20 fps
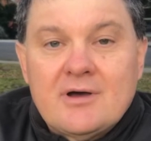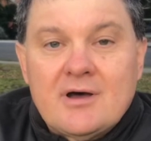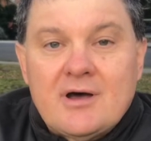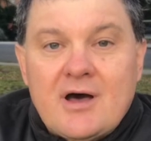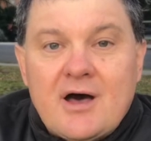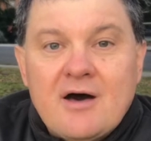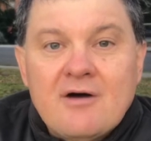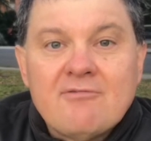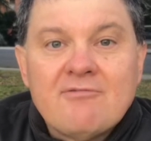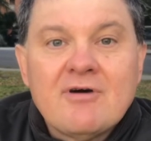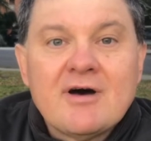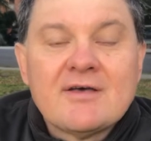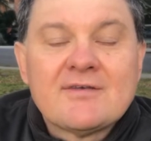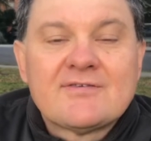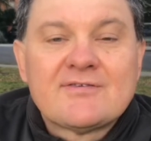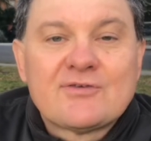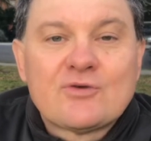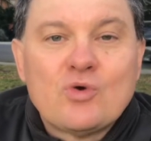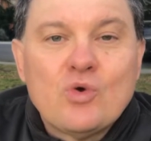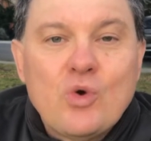А
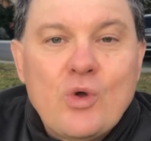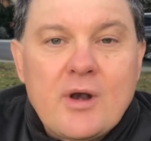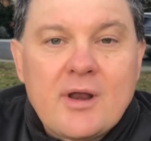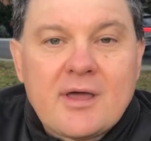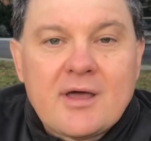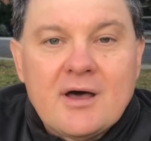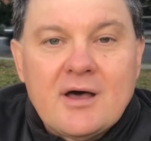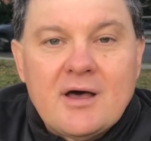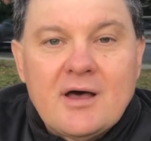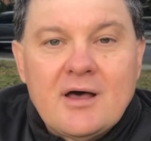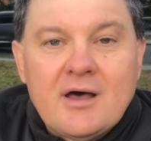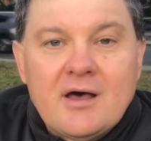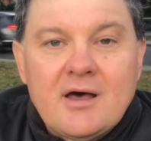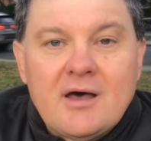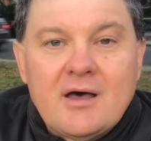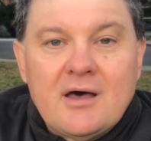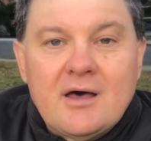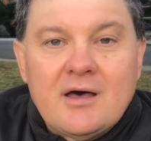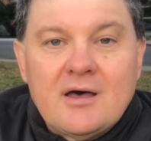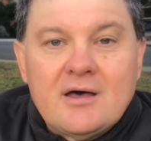вас сколько?
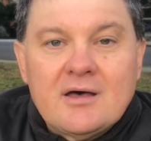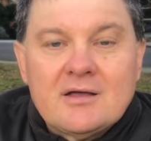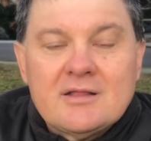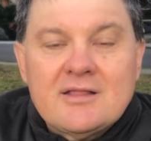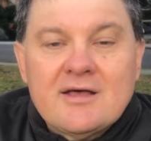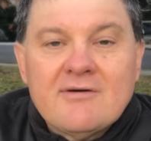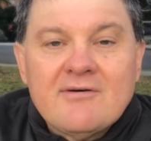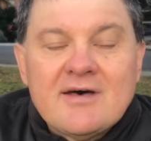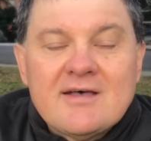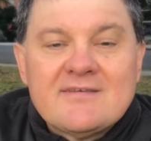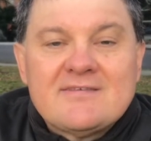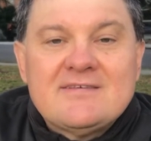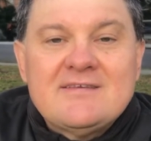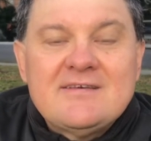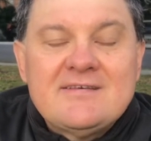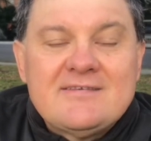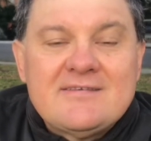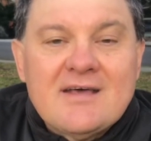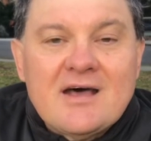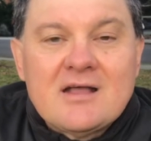Да вас
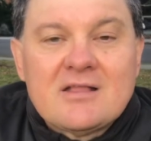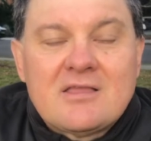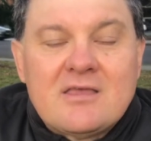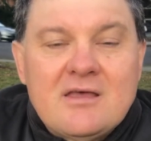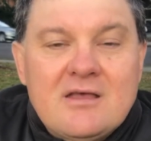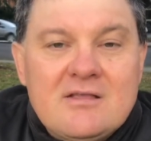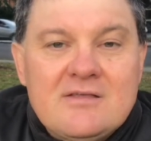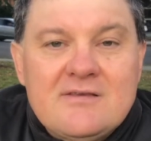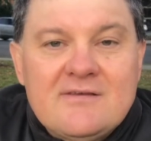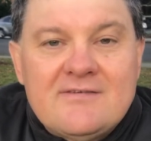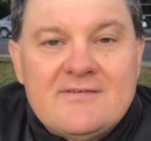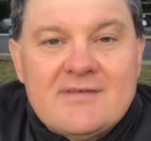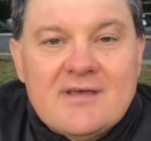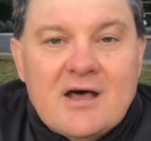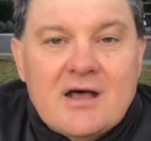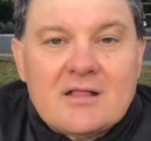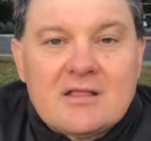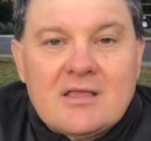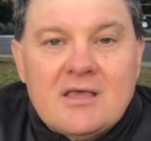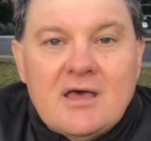десятки и
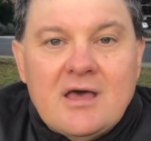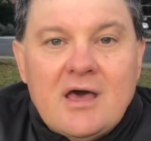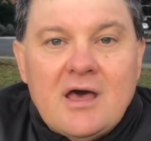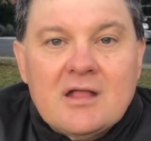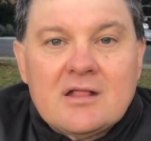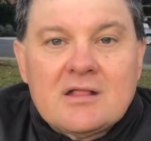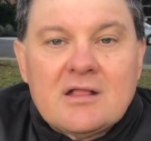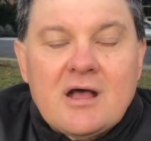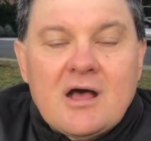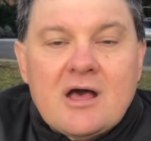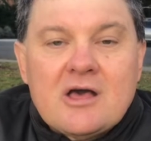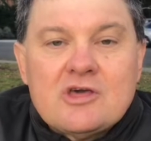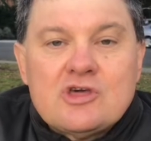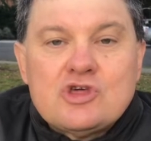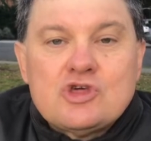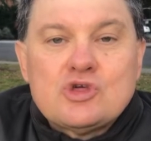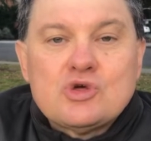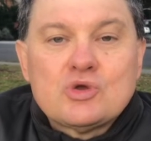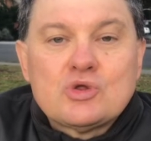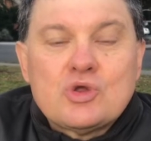десятки. Это
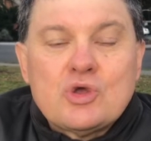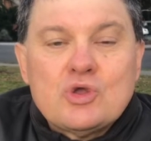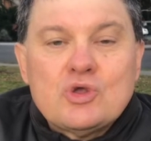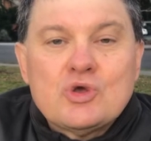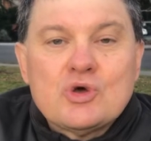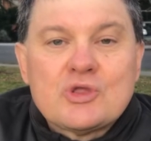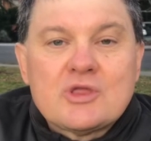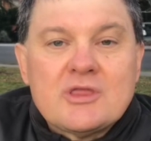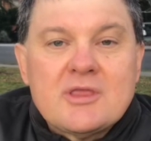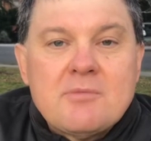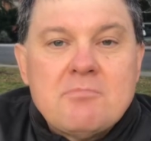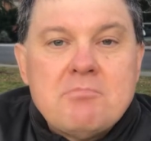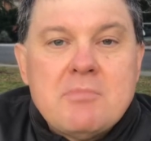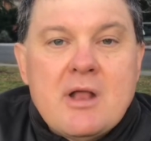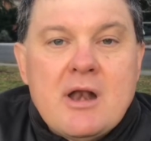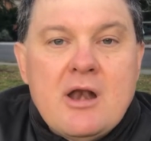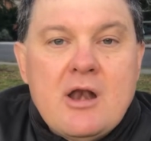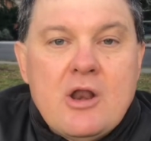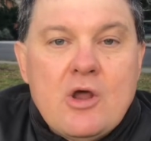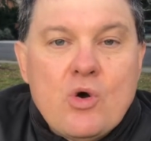счет идет на
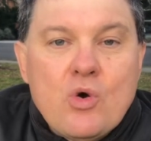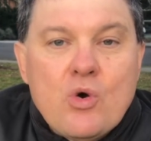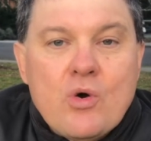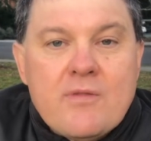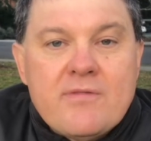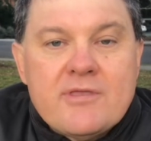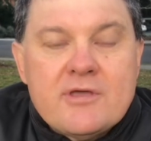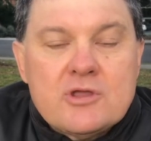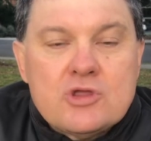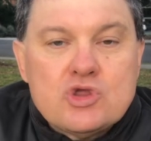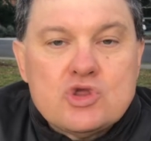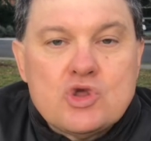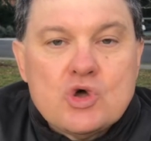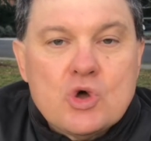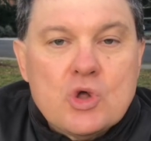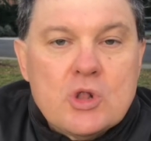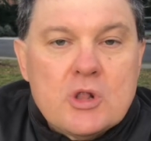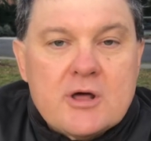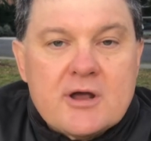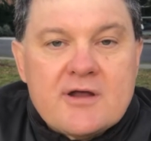миллионы
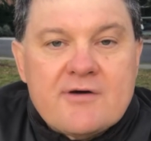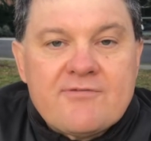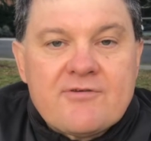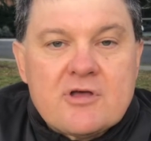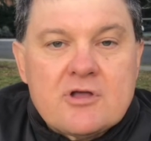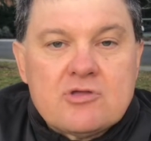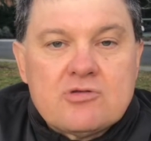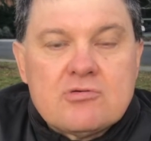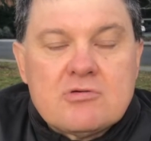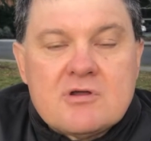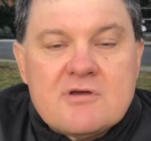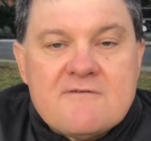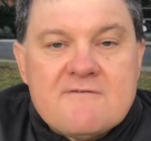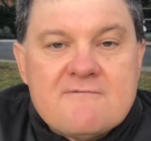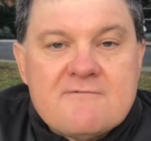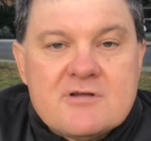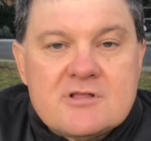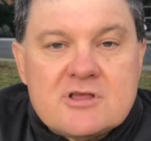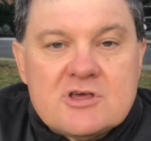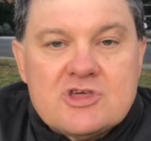долларов, которые
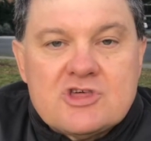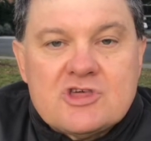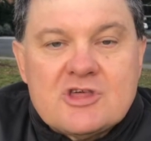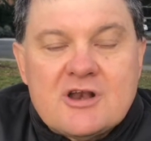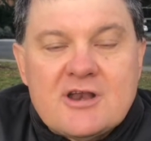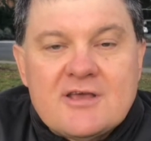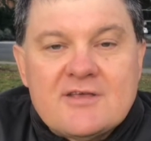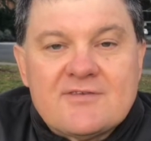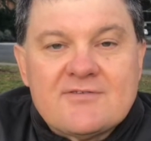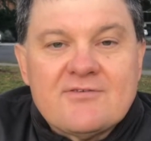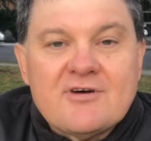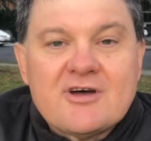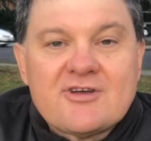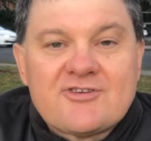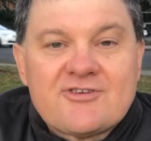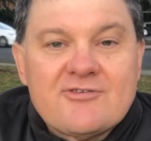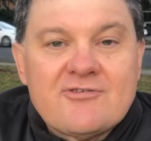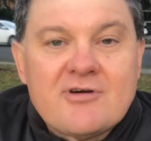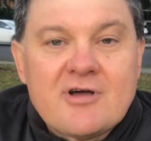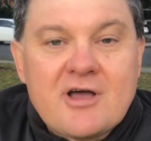вытащили из
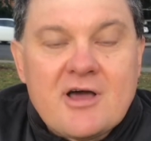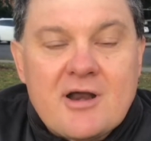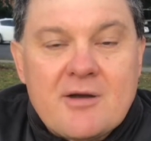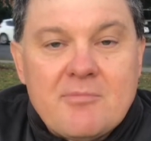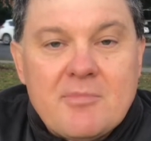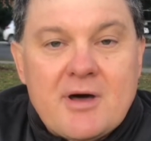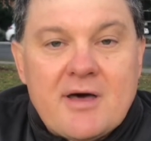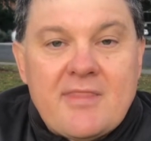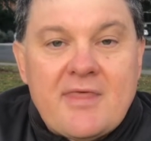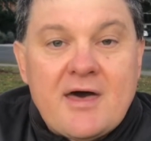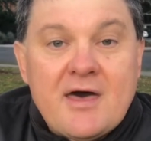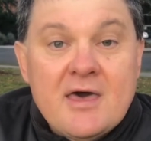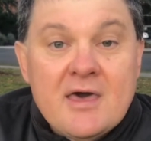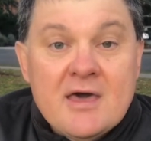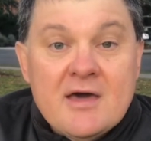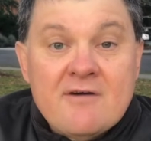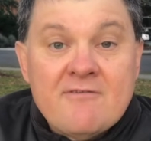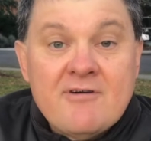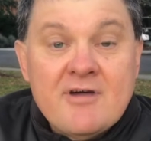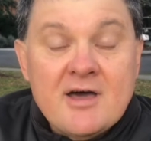вашего кармана.
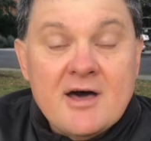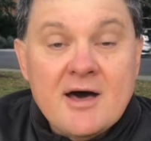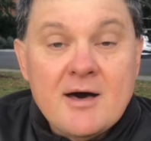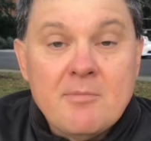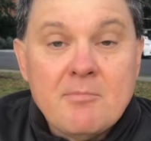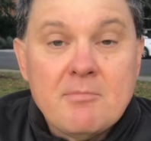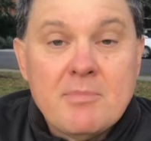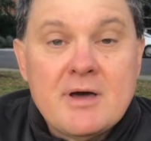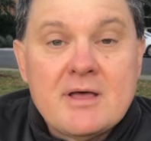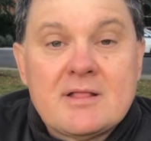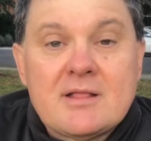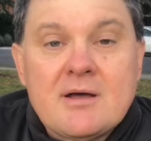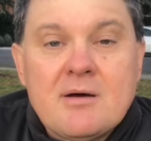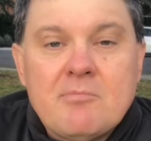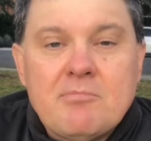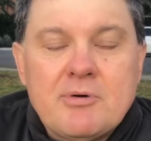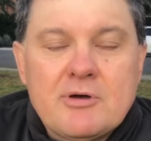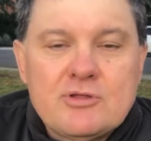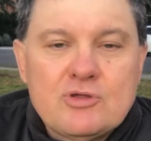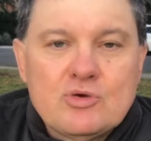Вы об
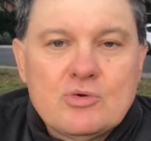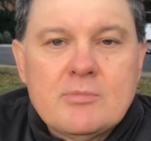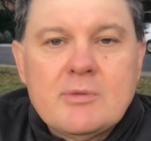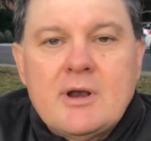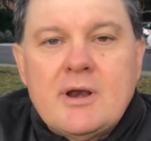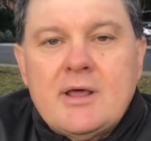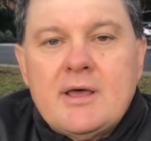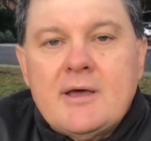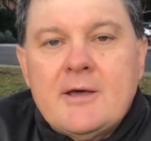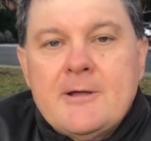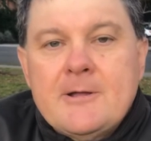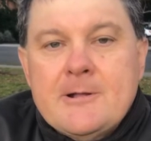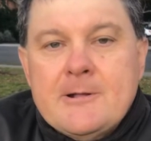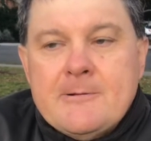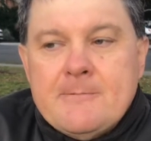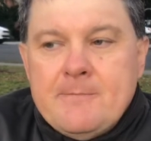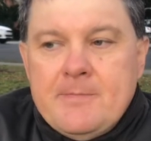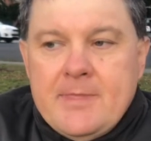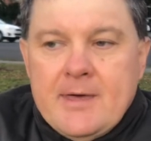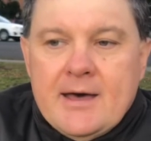этом подумали?
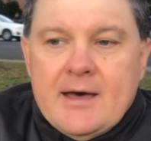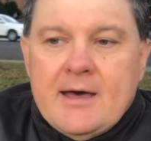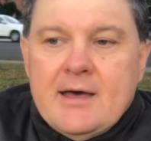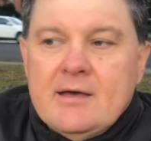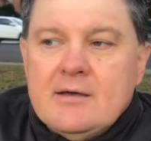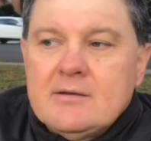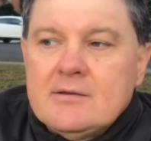Да,